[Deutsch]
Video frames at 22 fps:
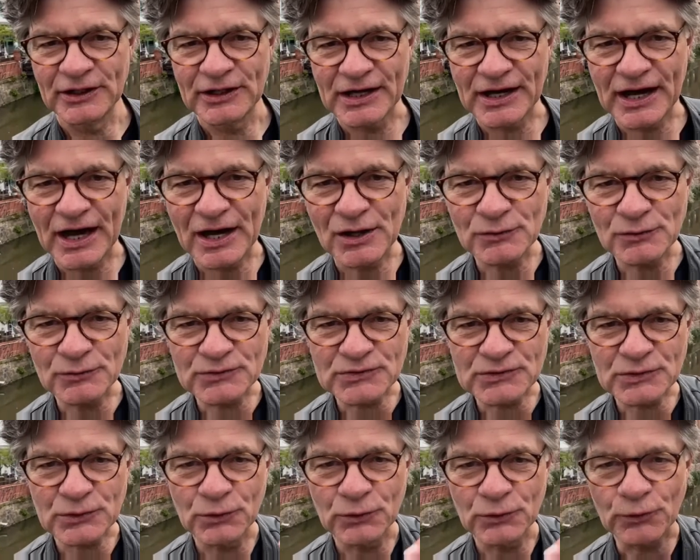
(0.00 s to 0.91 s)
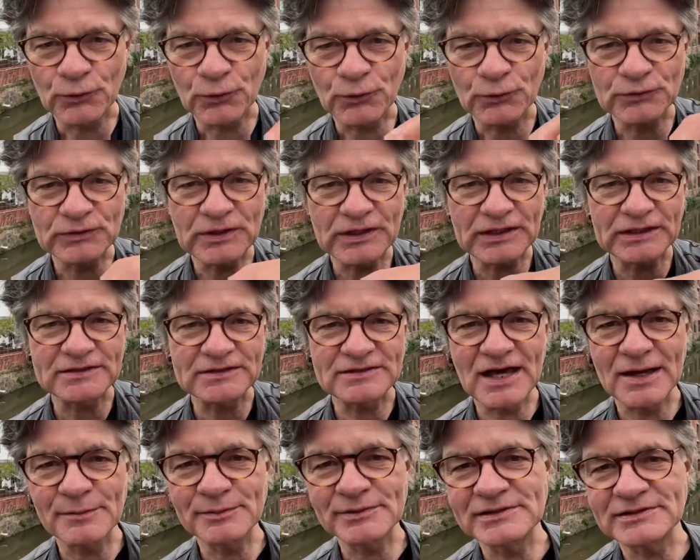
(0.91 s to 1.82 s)
Raus,
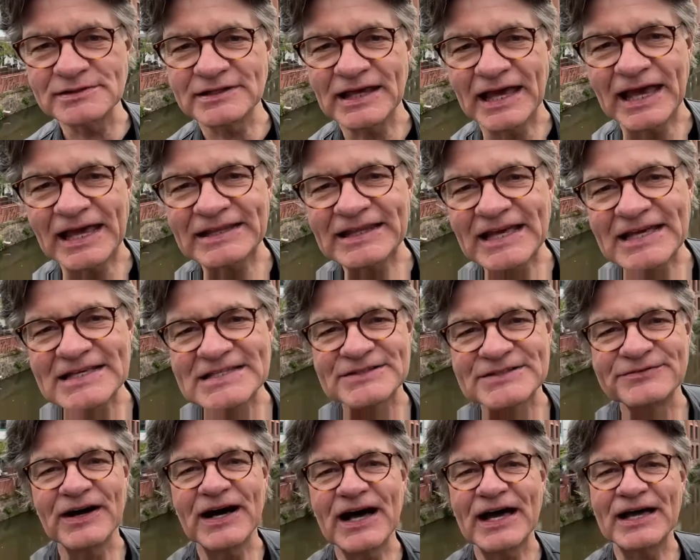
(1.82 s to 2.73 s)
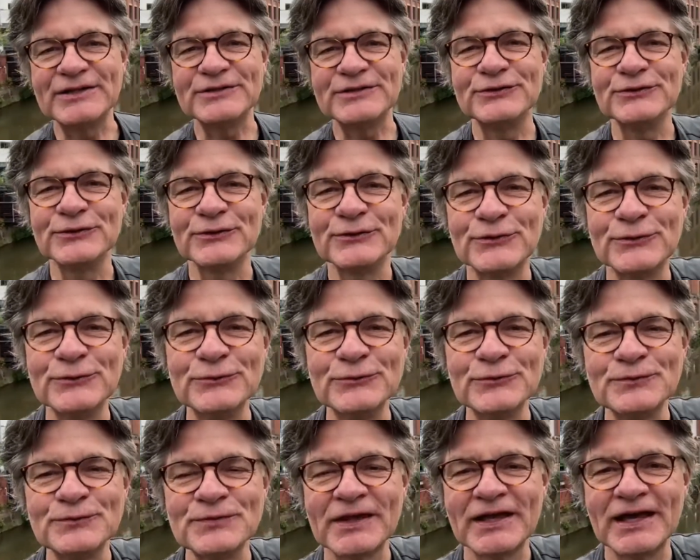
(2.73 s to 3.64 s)
runtergetappelt. Das war ein
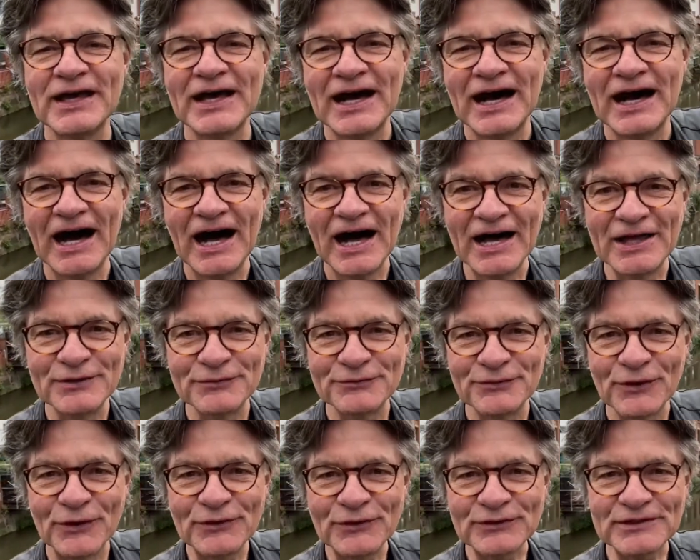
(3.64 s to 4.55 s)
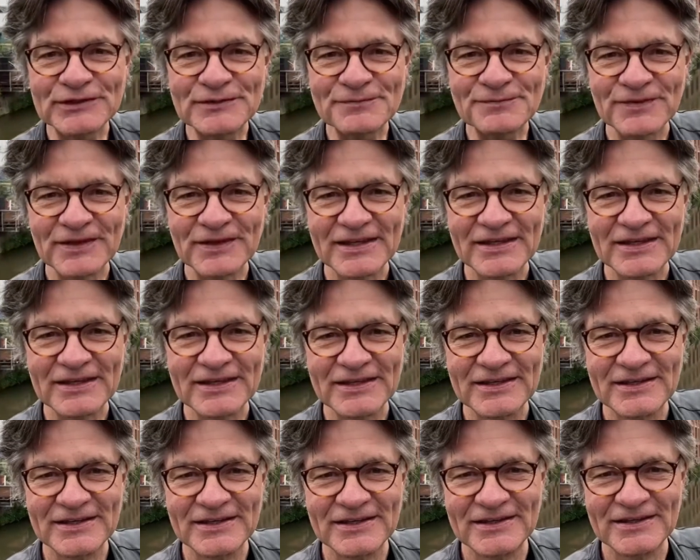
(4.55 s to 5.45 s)
Juhu, eine Freude
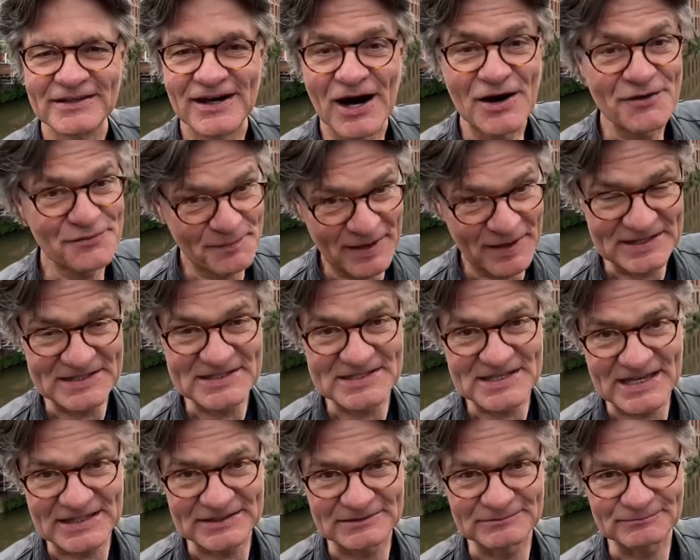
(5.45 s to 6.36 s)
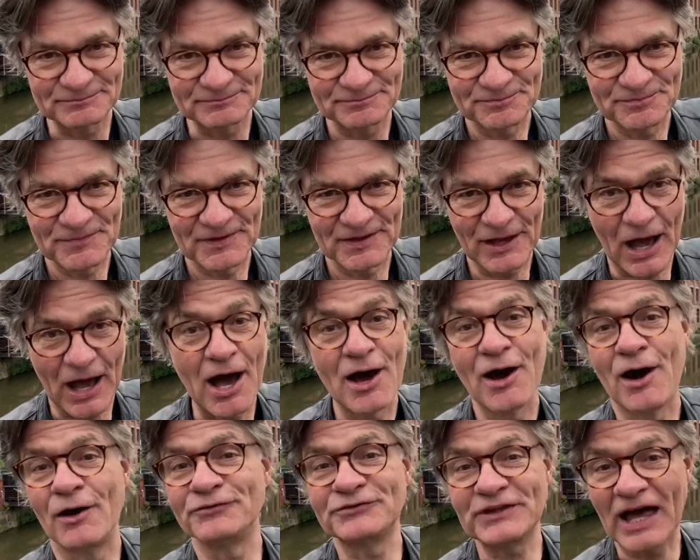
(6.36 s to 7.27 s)
auf beiden Seiten. Ach,
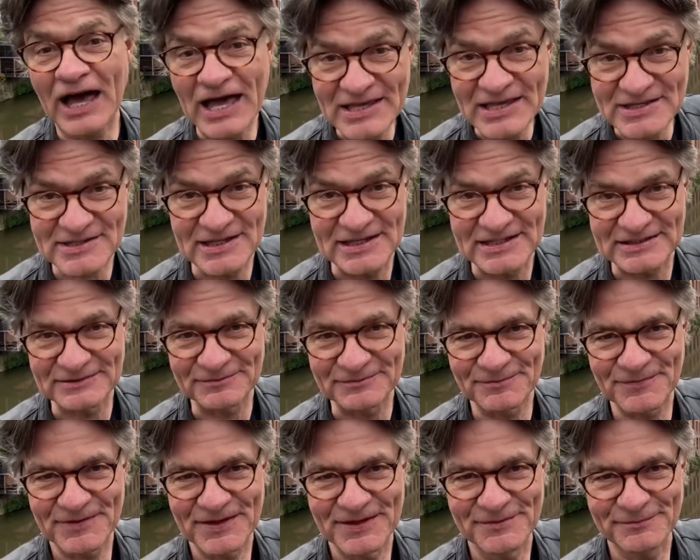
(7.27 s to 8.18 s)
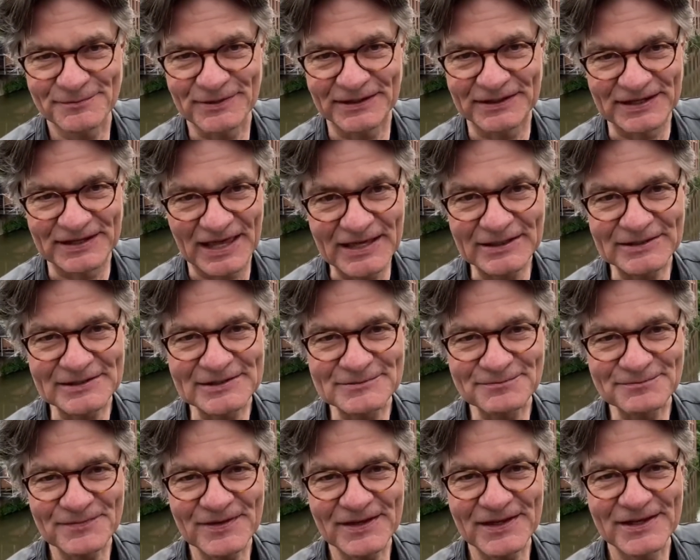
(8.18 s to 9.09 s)
auf drei Seiten. Bei den
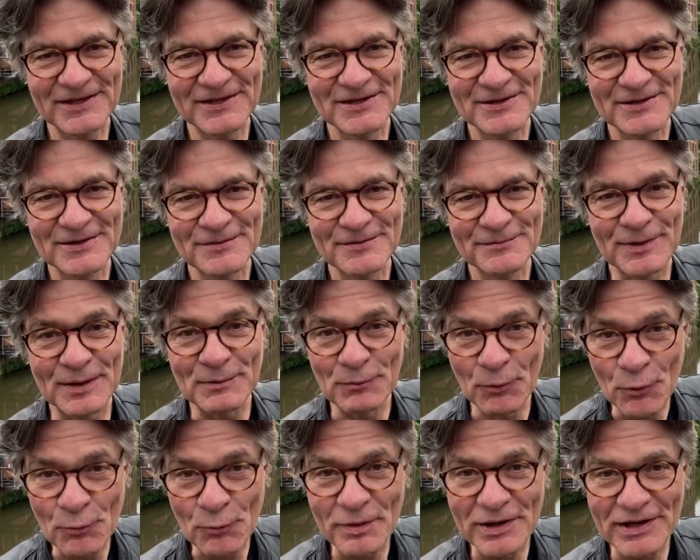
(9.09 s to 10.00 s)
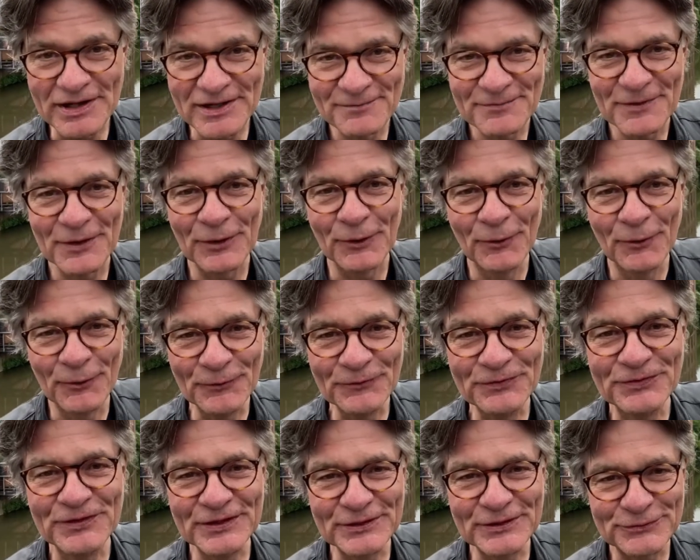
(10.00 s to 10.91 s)
Enkeln, beim Opa
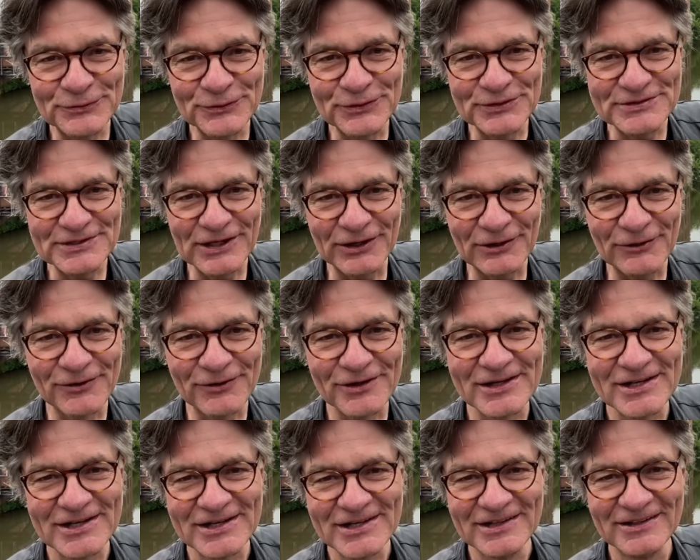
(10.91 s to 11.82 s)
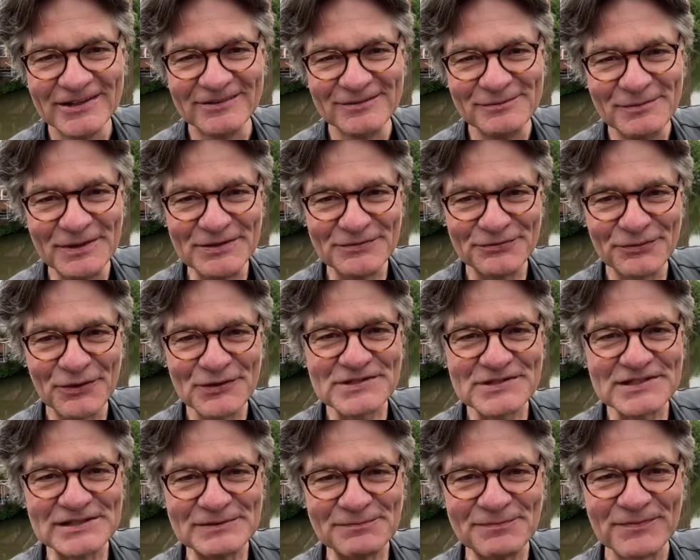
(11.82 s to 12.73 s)
und natürlich auch bei
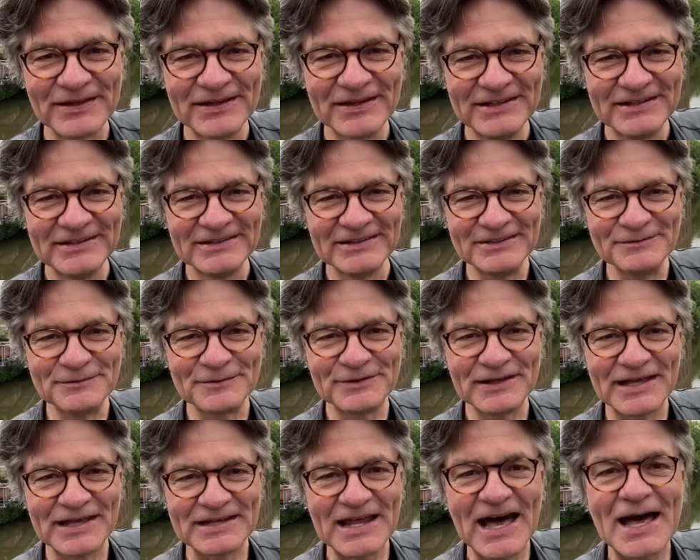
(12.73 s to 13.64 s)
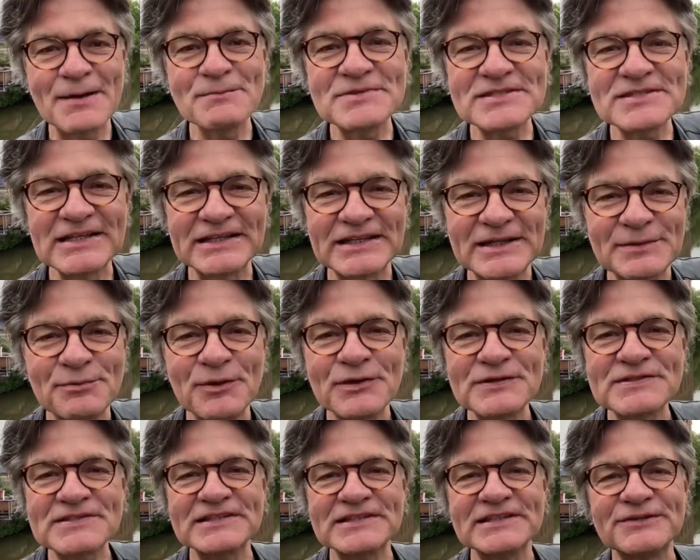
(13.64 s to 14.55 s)
Fussel dem kleinen Hamster, der
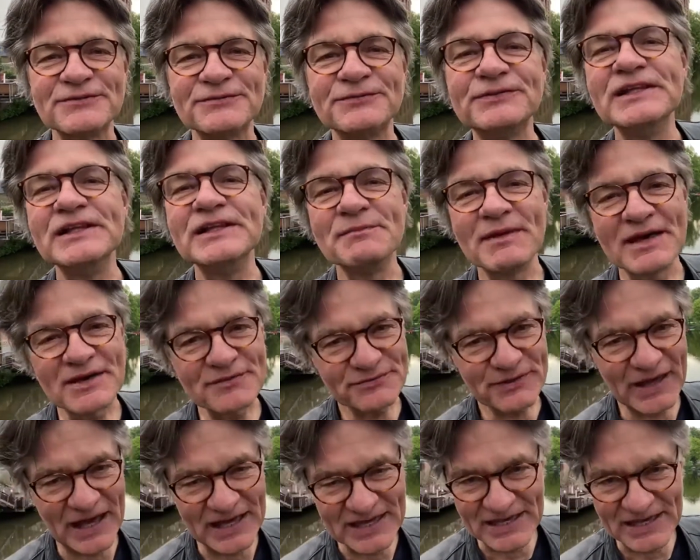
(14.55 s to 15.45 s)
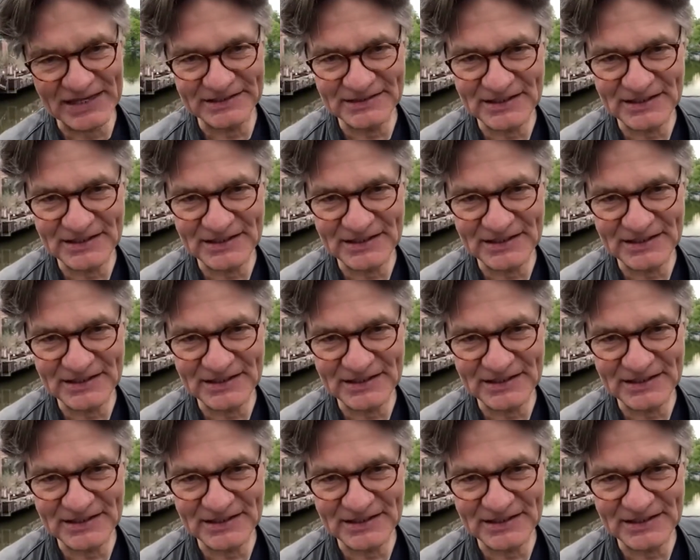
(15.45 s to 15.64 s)
plötzlich viel mehr Freiheit